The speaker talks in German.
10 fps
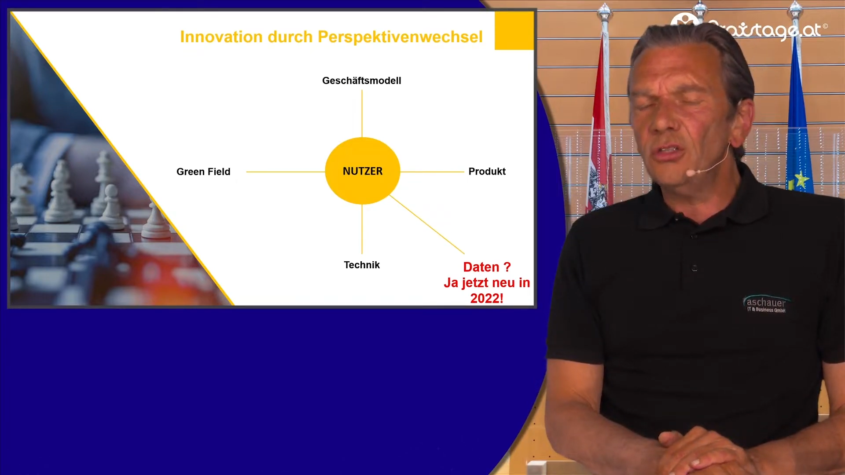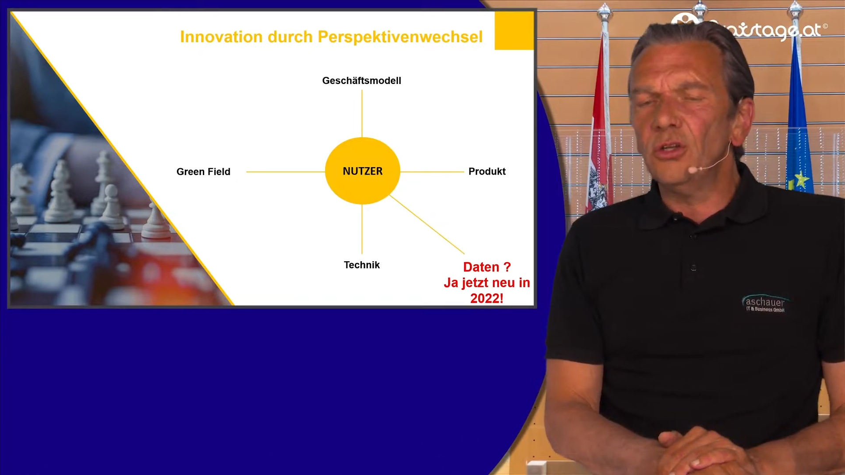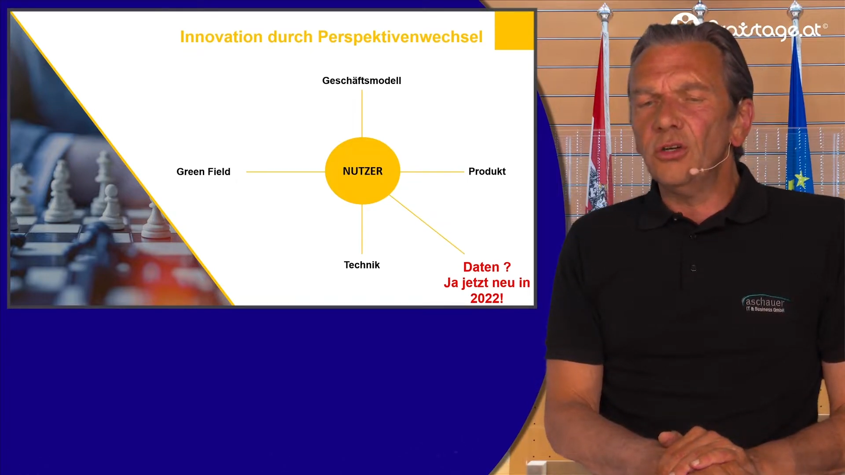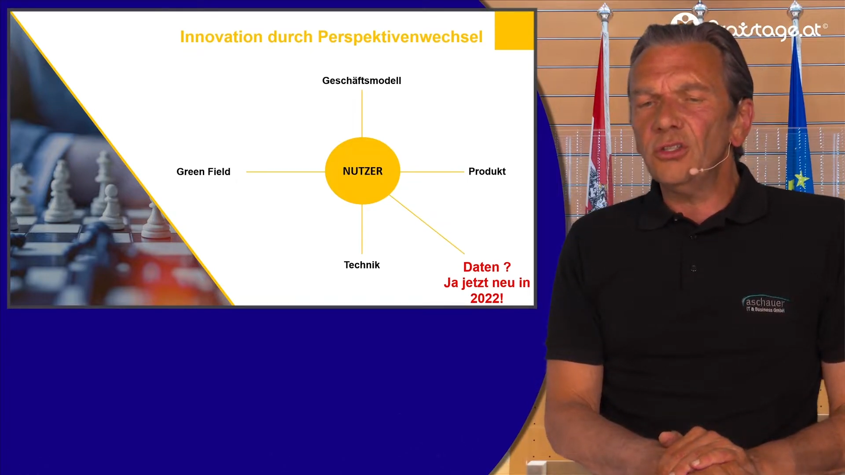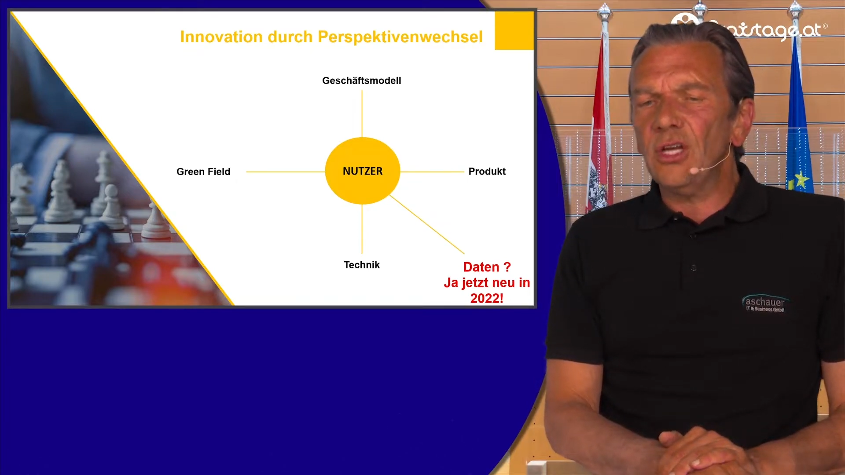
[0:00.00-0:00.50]

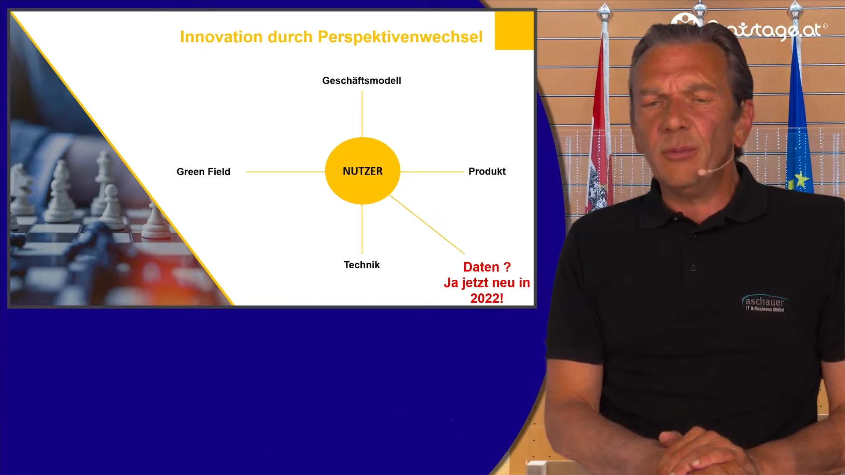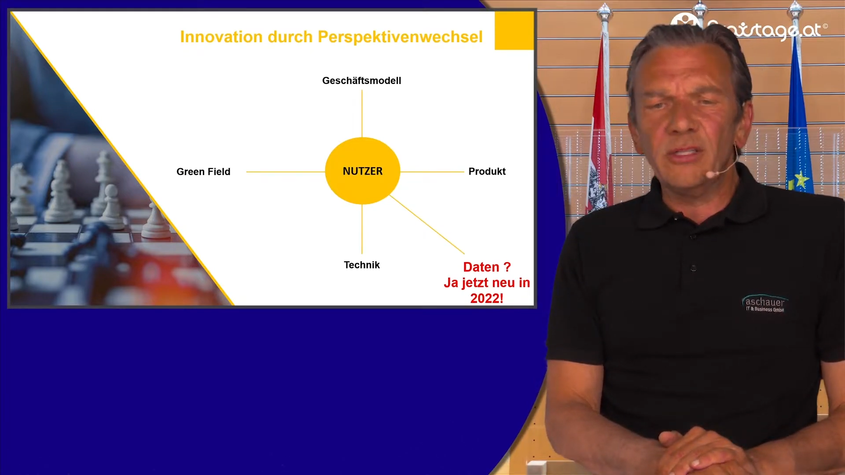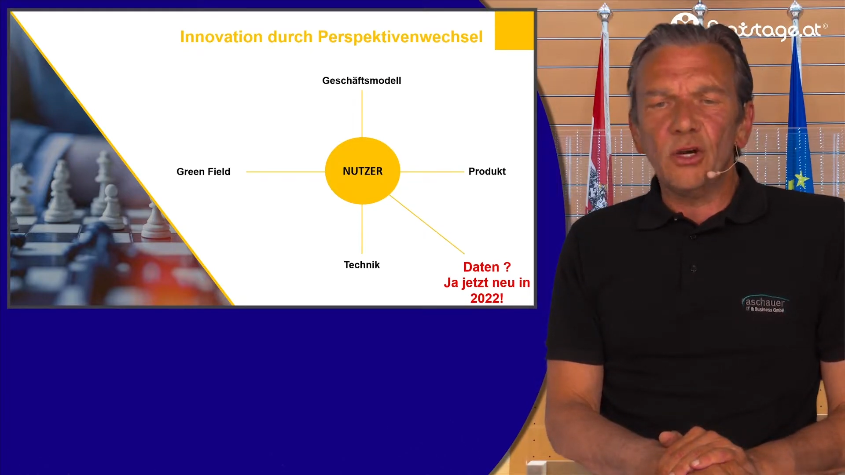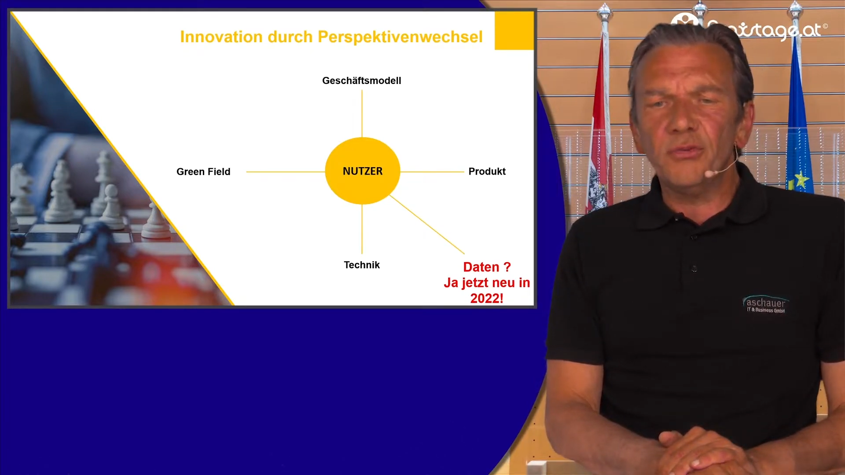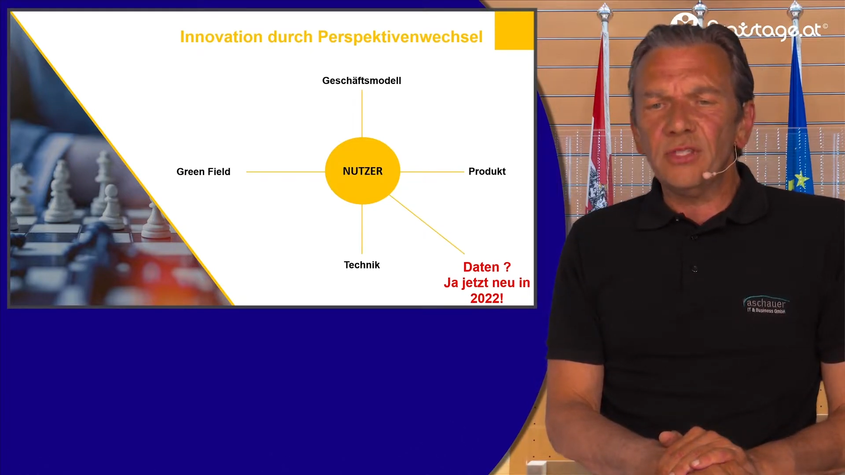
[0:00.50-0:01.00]
noch
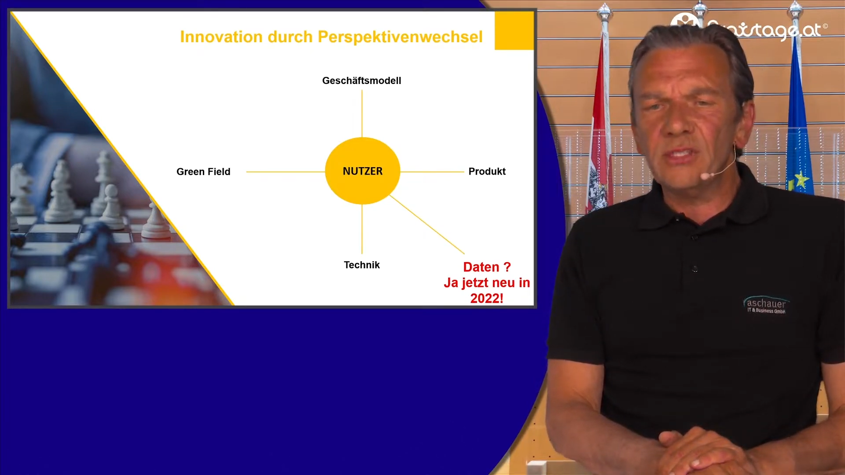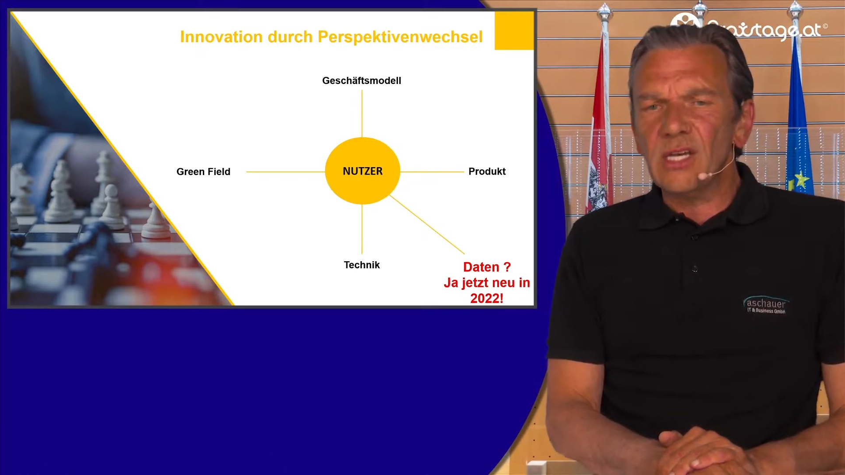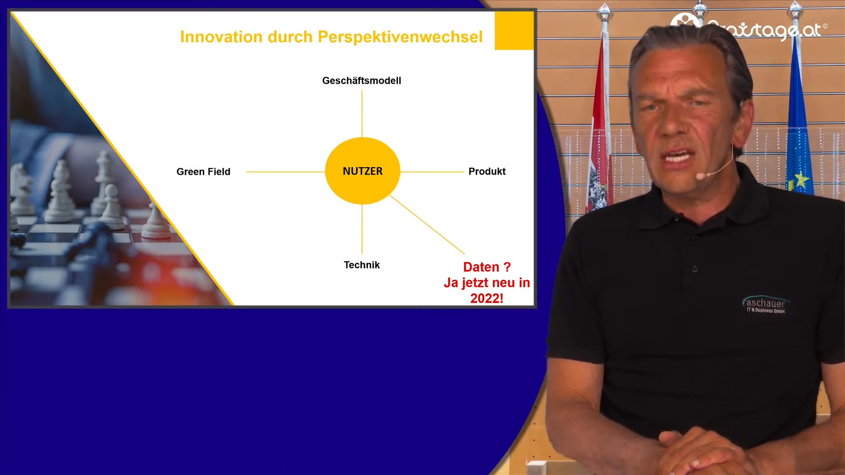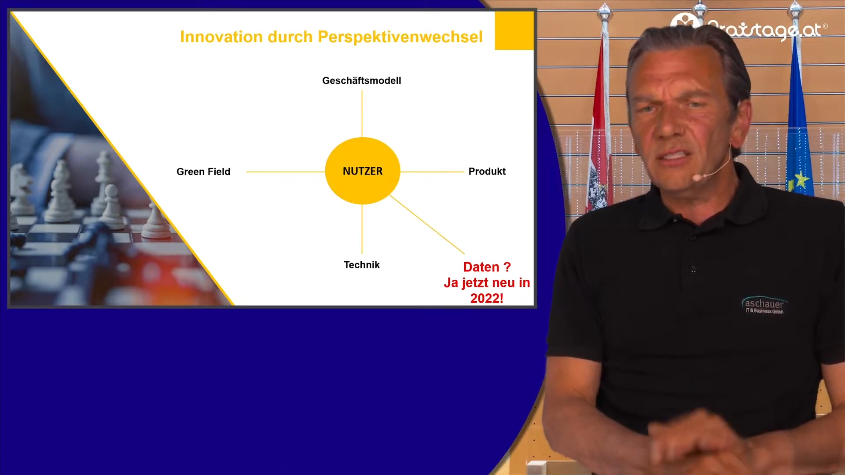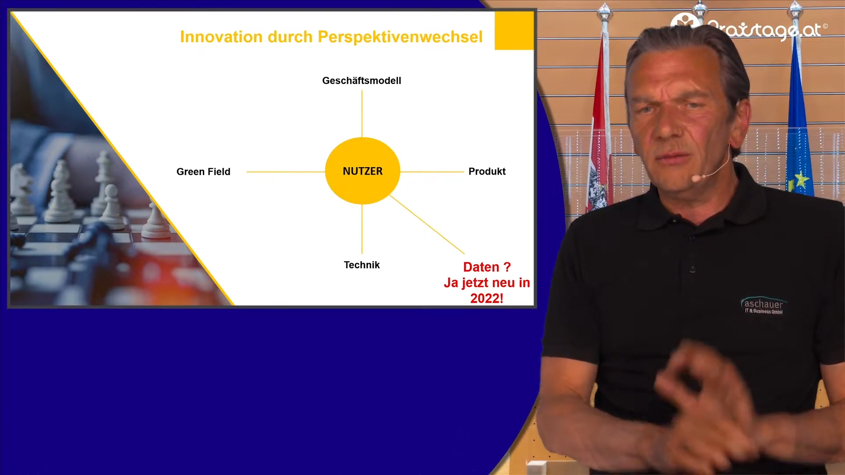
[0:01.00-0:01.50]
damals aufgezeigt,